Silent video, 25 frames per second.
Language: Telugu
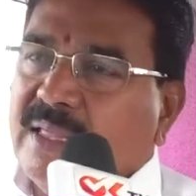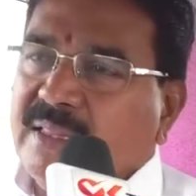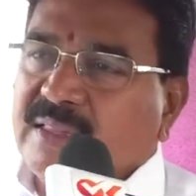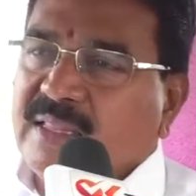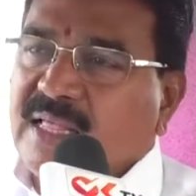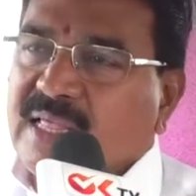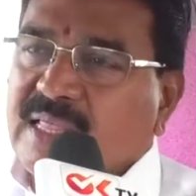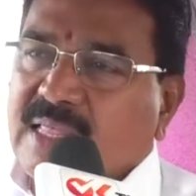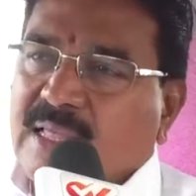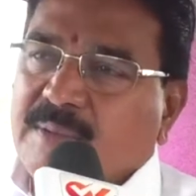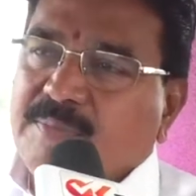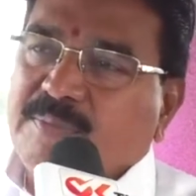
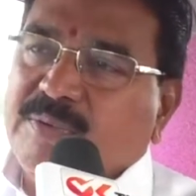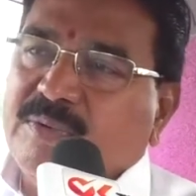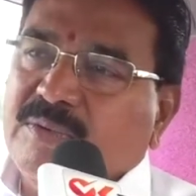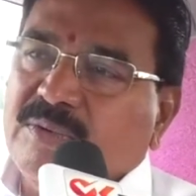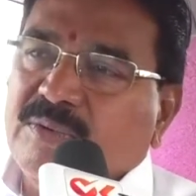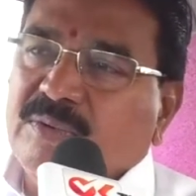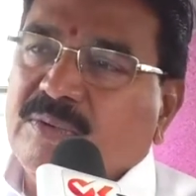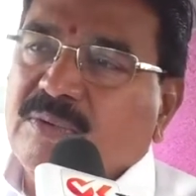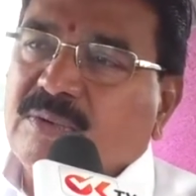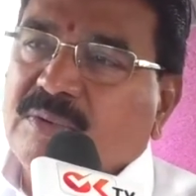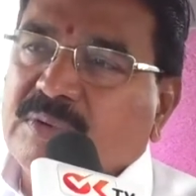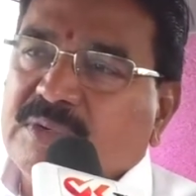దాదాపు
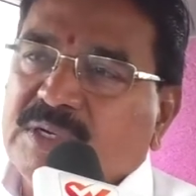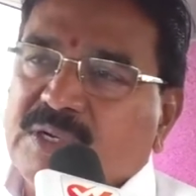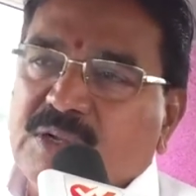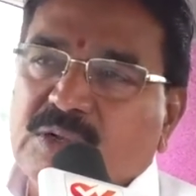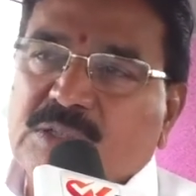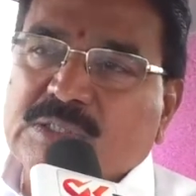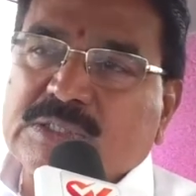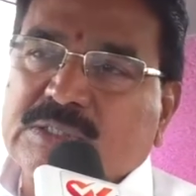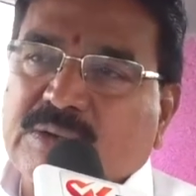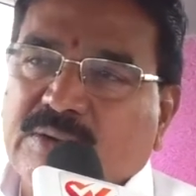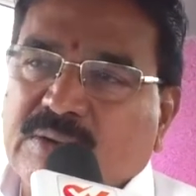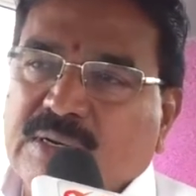
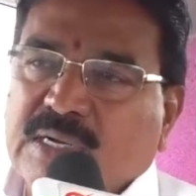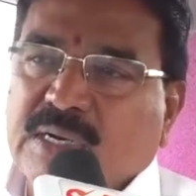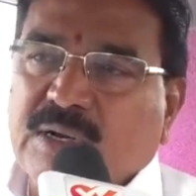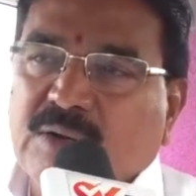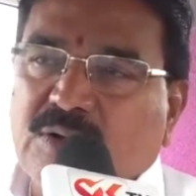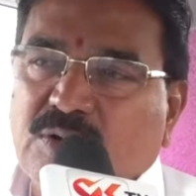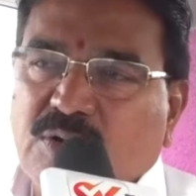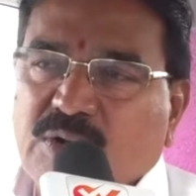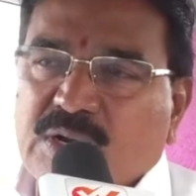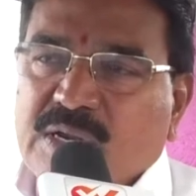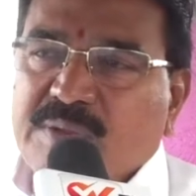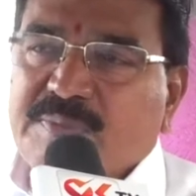
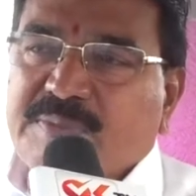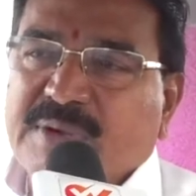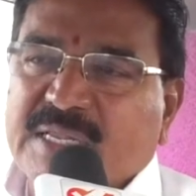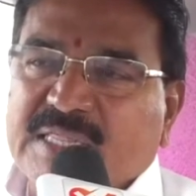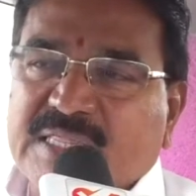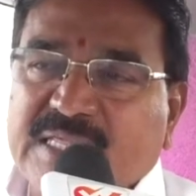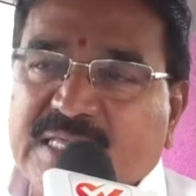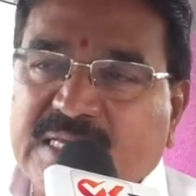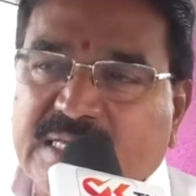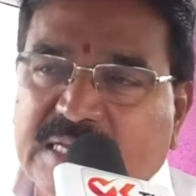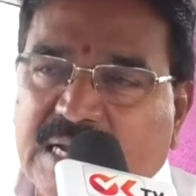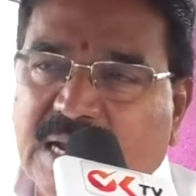నియోజకవర్గంలోని
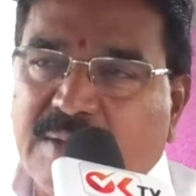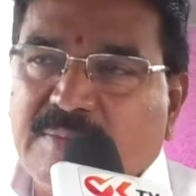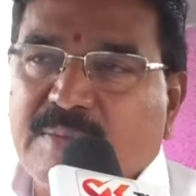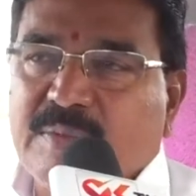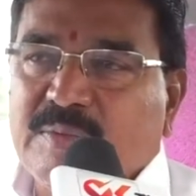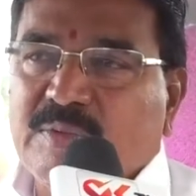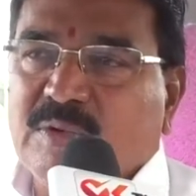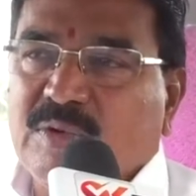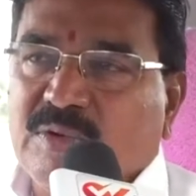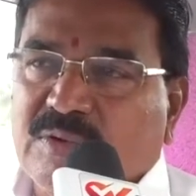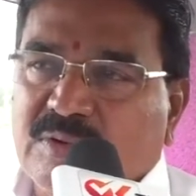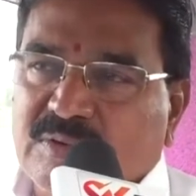ప్రతి
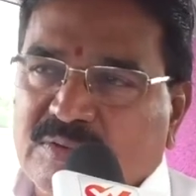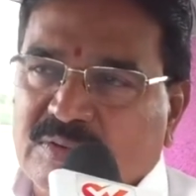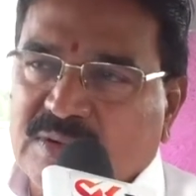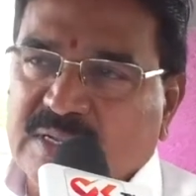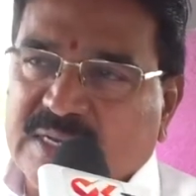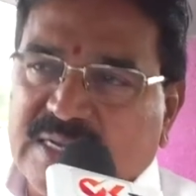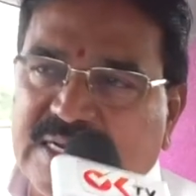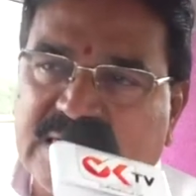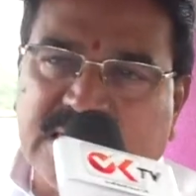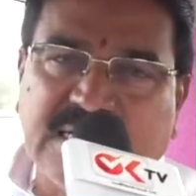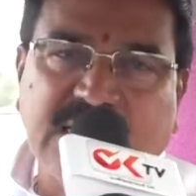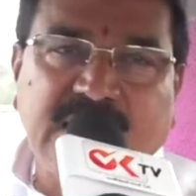గ్రామంలో
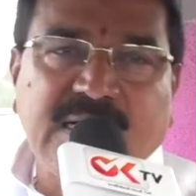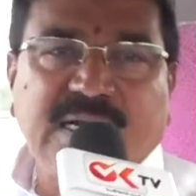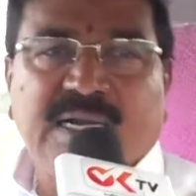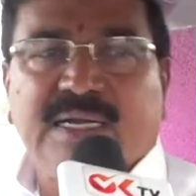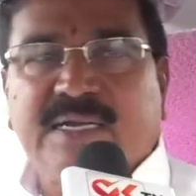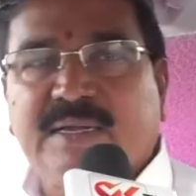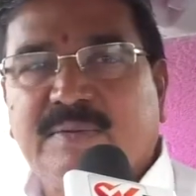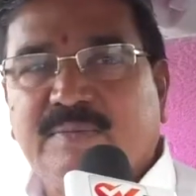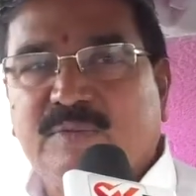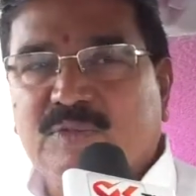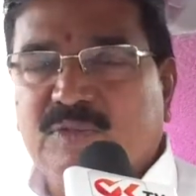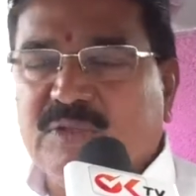ఎన్నికల
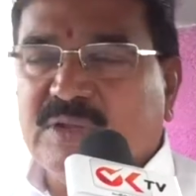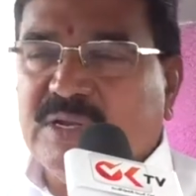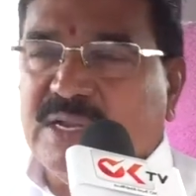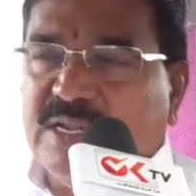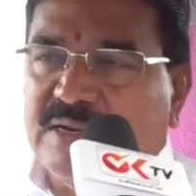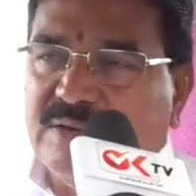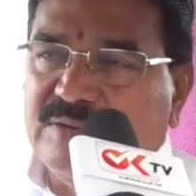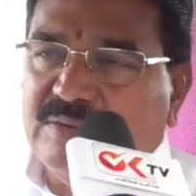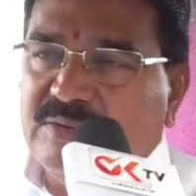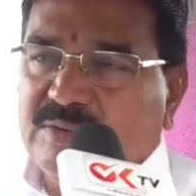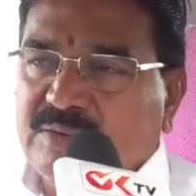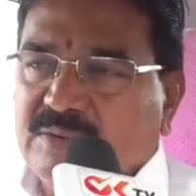కంటే ముందు
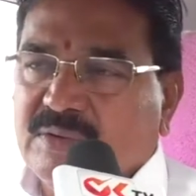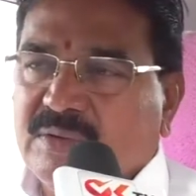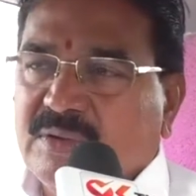నేను